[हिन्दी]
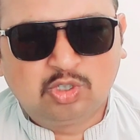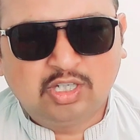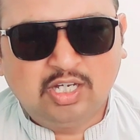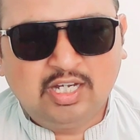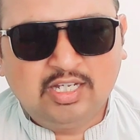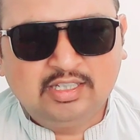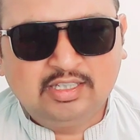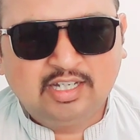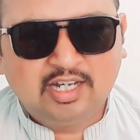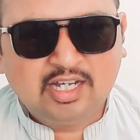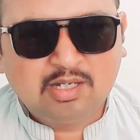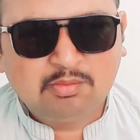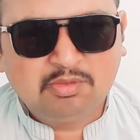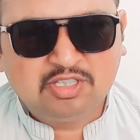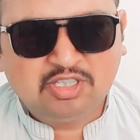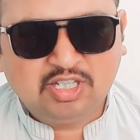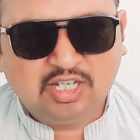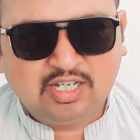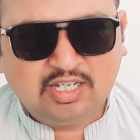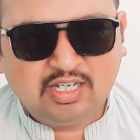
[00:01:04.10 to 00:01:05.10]
दुकानदार
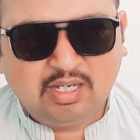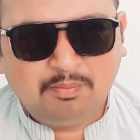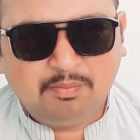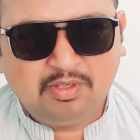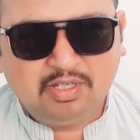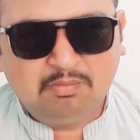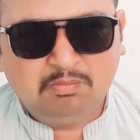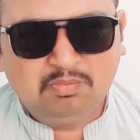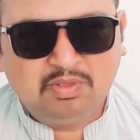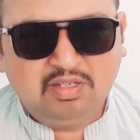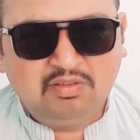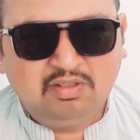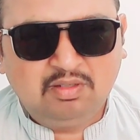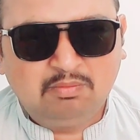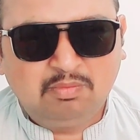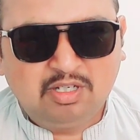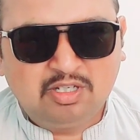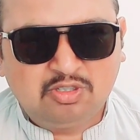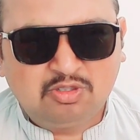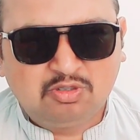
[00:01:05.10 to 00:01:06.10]
बेचारे अपने बीवी
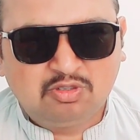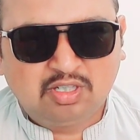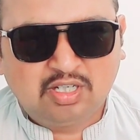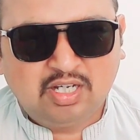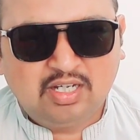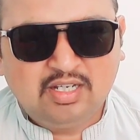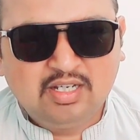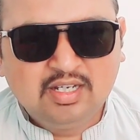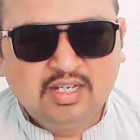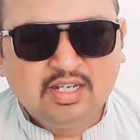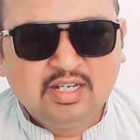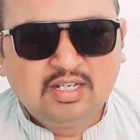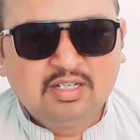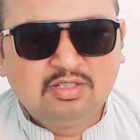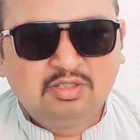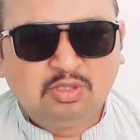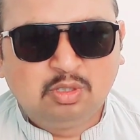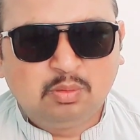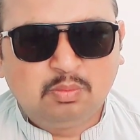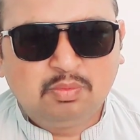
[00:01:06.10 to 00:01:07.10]
बच्चों का
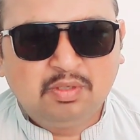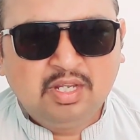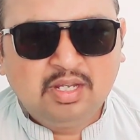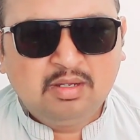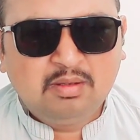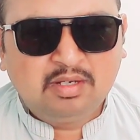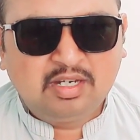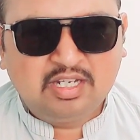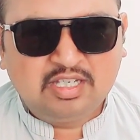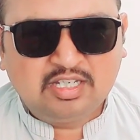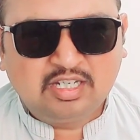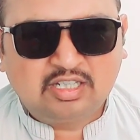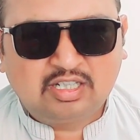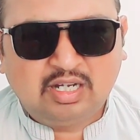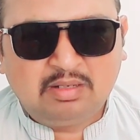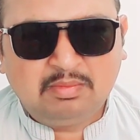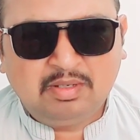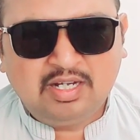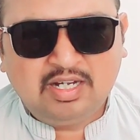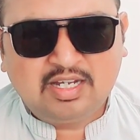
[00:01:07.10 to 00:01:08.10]
जो रिजक
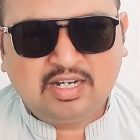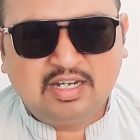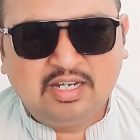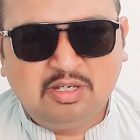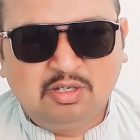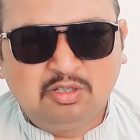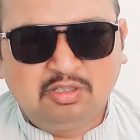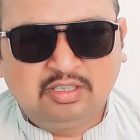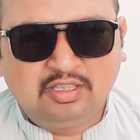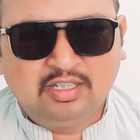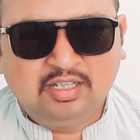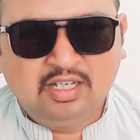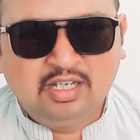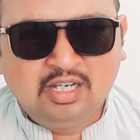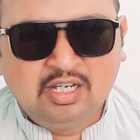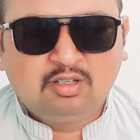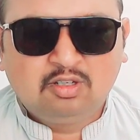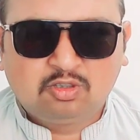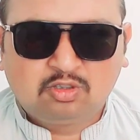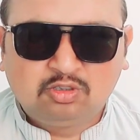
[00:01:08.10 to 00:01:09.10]
कमा रहे होते हैं
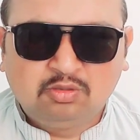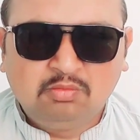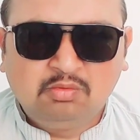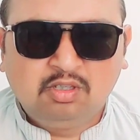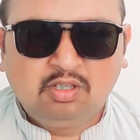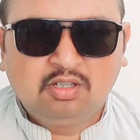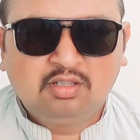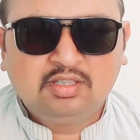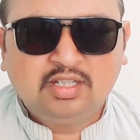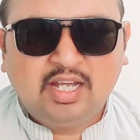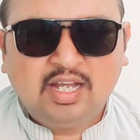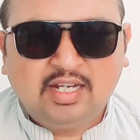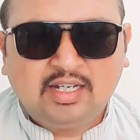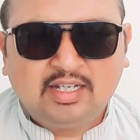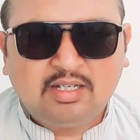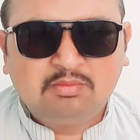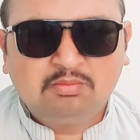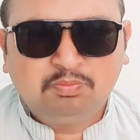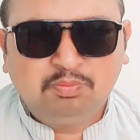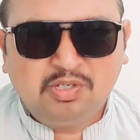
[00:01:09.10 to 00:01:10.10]
और तुम लोग
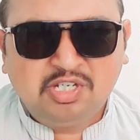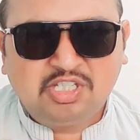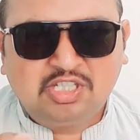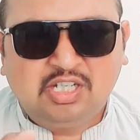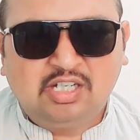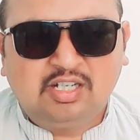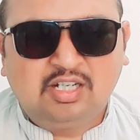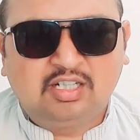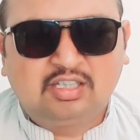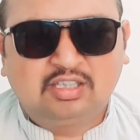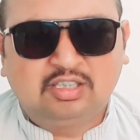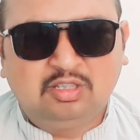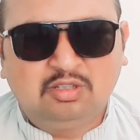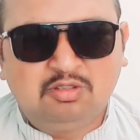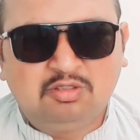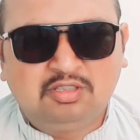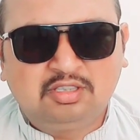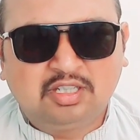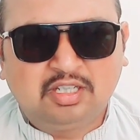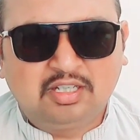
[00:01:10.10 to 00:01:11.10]
जाकर पिस्टल रखते हो
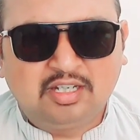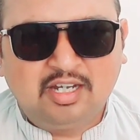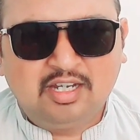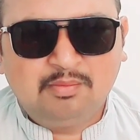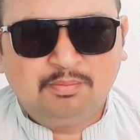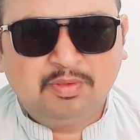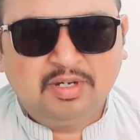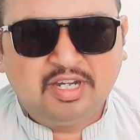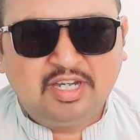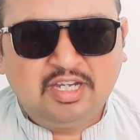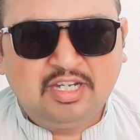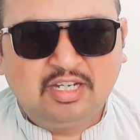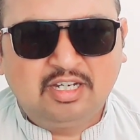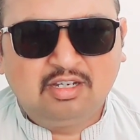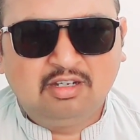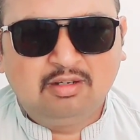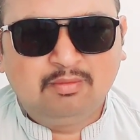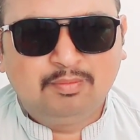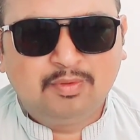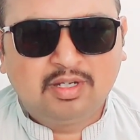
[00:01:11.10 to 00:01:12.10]
उनकी कान पट्टी के
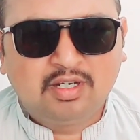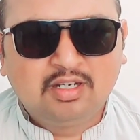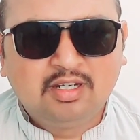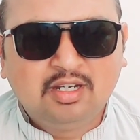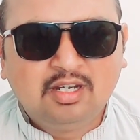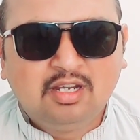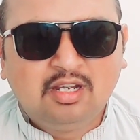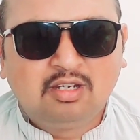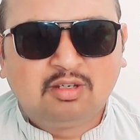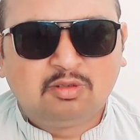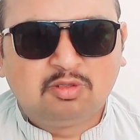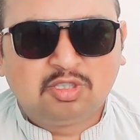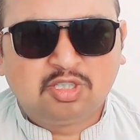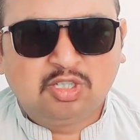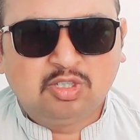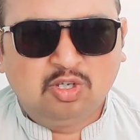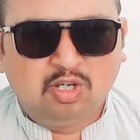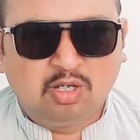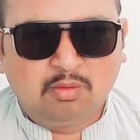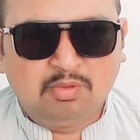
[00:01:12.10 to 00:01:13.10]
ऊपर कुछ
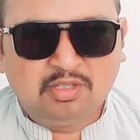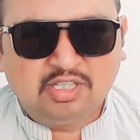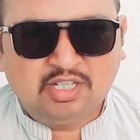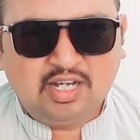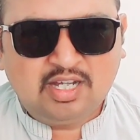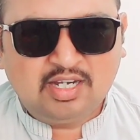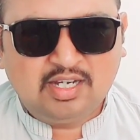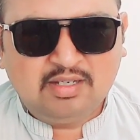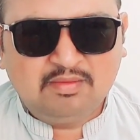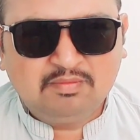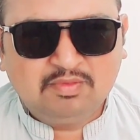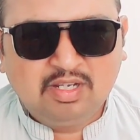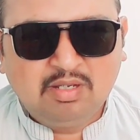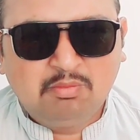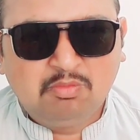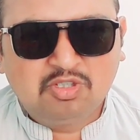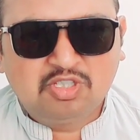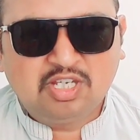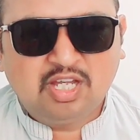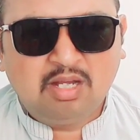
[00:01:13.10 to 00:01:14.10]
लोग बेचारे
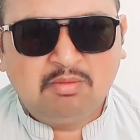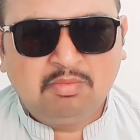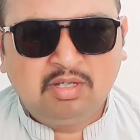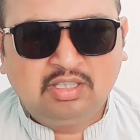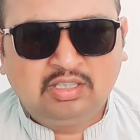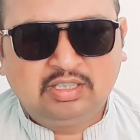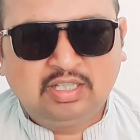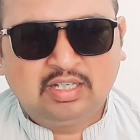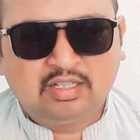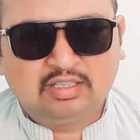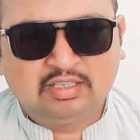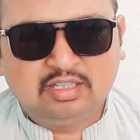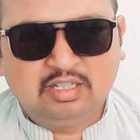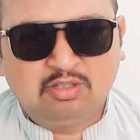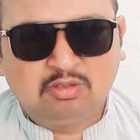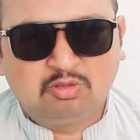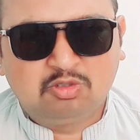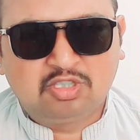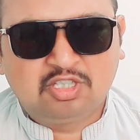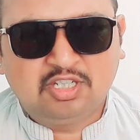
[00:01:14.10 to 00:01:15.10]
मजामत करते हैं
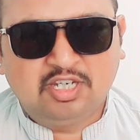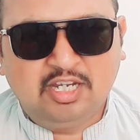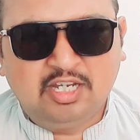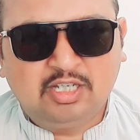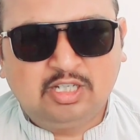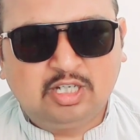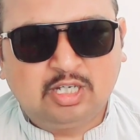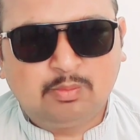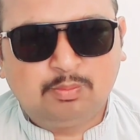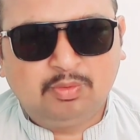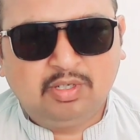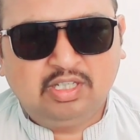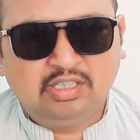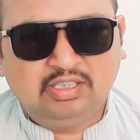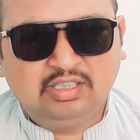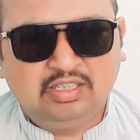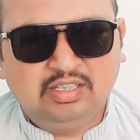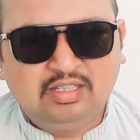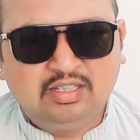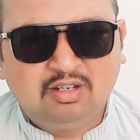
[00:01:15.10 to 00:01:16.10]
और कुछ नहीं कर
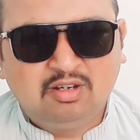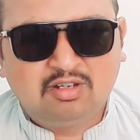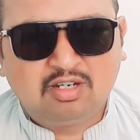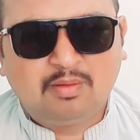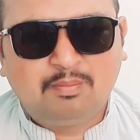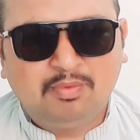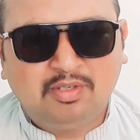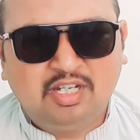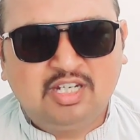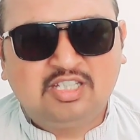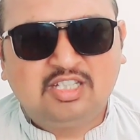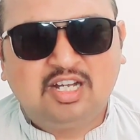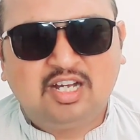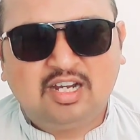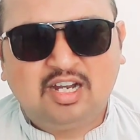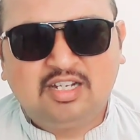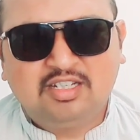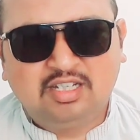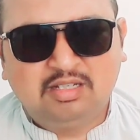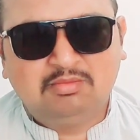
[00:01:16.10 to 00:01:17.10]
पाते और अपना
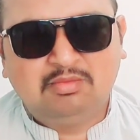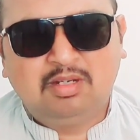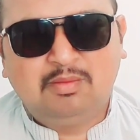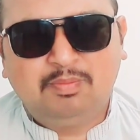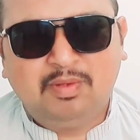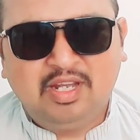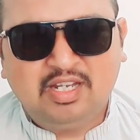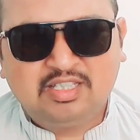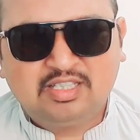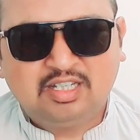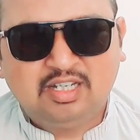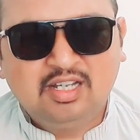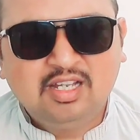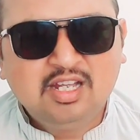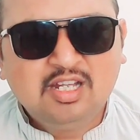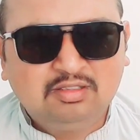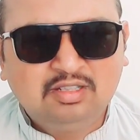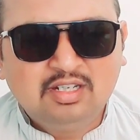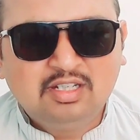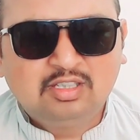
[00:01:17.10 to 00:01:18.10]
सारा जमा पैसा
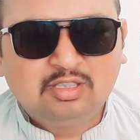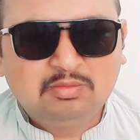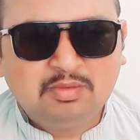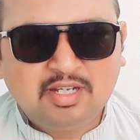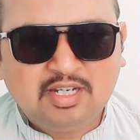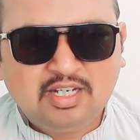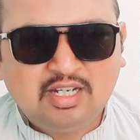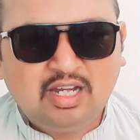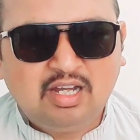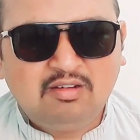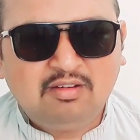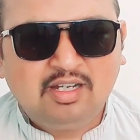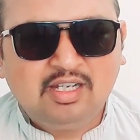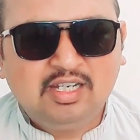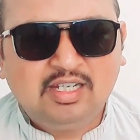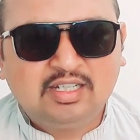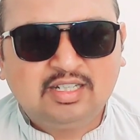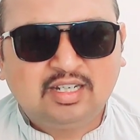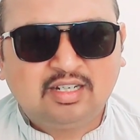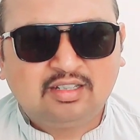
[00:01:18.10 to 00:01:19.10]
तुम्हारे
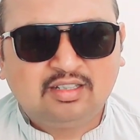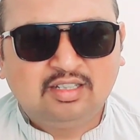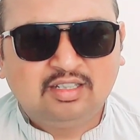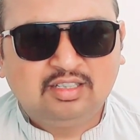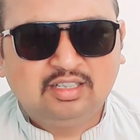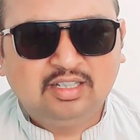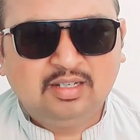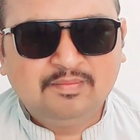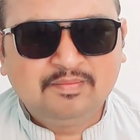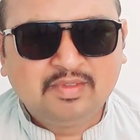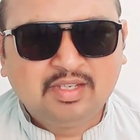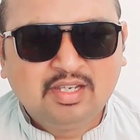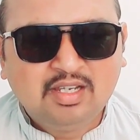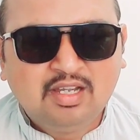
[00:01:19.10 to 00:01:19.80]
हवाले कर देते हैं